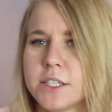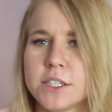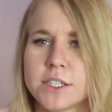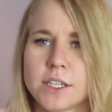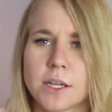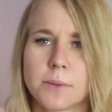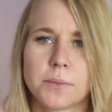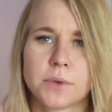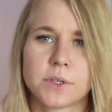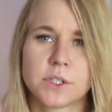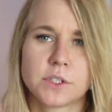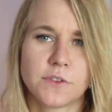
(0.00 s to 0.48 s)
gdzieś
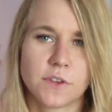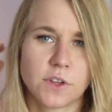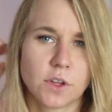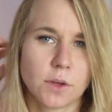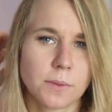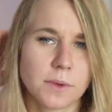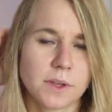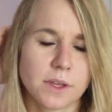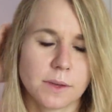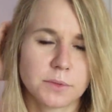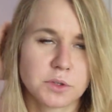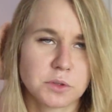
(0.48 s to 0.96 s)
tam
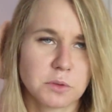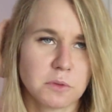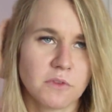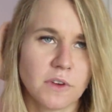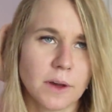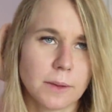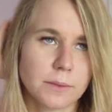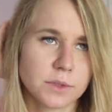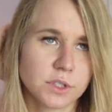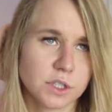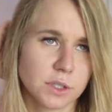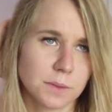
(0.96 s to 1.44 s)
podświadomie nie
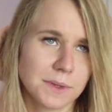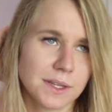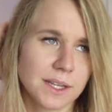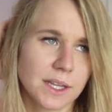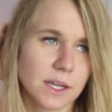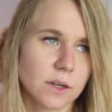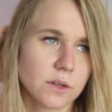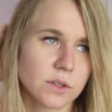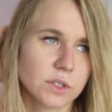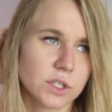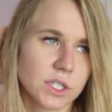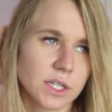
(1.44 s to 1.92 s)
przyjmowałam do siebie
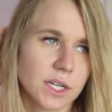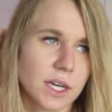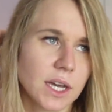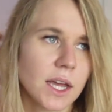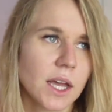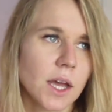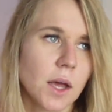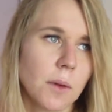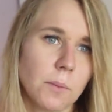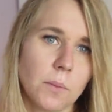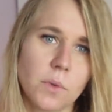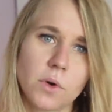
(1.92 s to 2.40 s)
tego, że
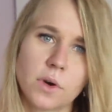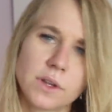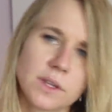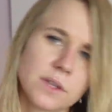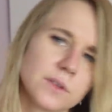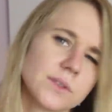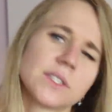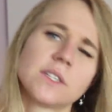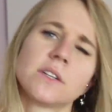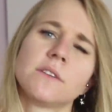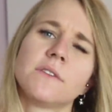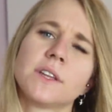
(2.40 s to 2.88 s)
mogę
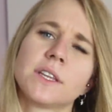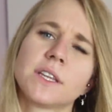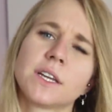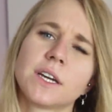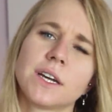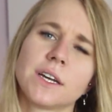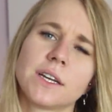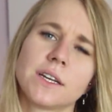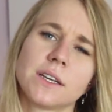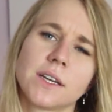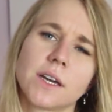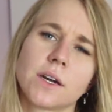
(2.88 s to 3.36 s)
tę
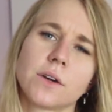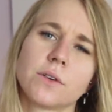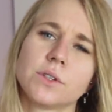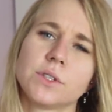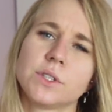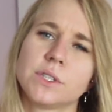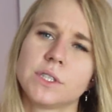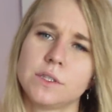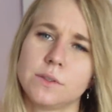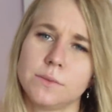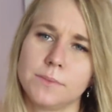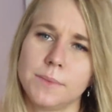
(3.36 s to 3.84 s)
serwetkę
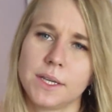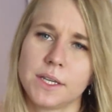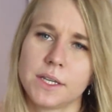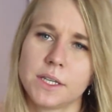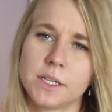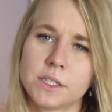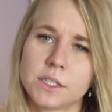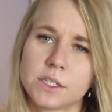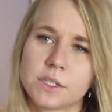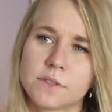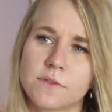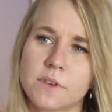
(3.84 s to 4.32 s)
jakoś
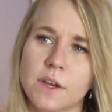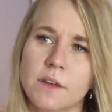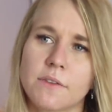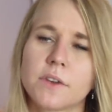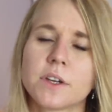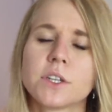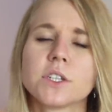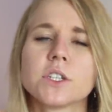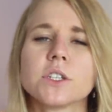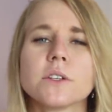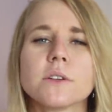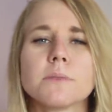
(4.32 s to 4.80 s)
zmienić.
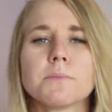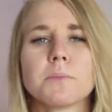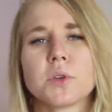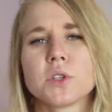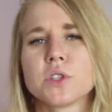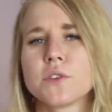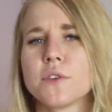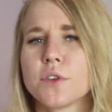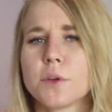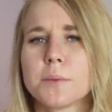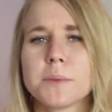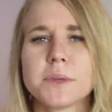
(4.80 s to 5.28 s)
Wręcz
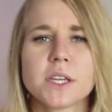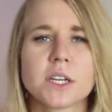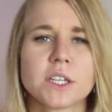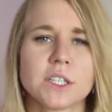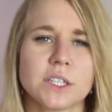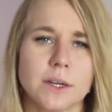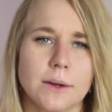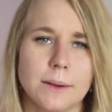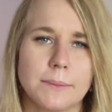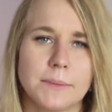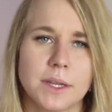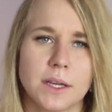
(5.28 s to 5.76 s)
podświadomie nie
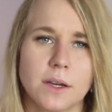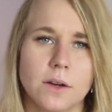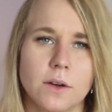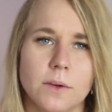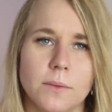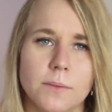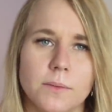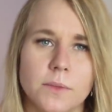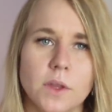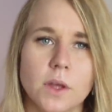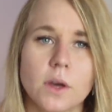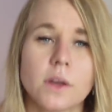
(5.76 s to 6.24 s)
chciałam tego.